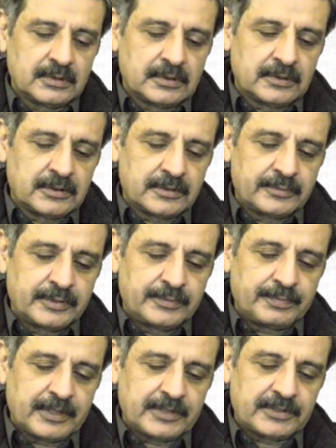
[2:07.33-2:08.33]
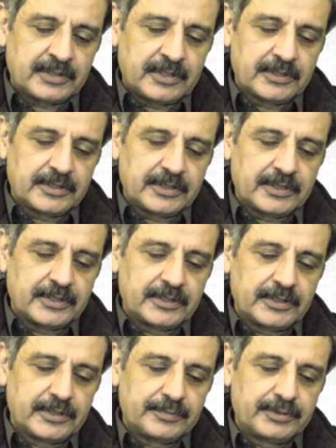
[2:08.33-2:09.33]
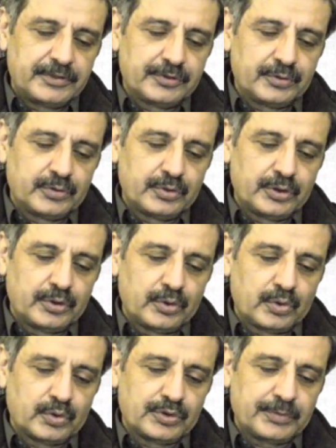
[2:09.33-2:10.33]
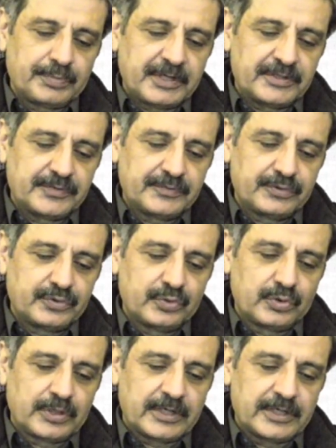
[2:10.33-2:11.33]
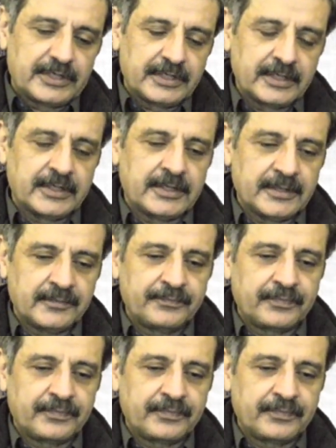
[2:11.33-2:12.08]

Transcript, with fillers: अंदर भी पाकिस्तान के अंदर भी जिन्होंने लोगों से पैसे वसूल कर लिए हैं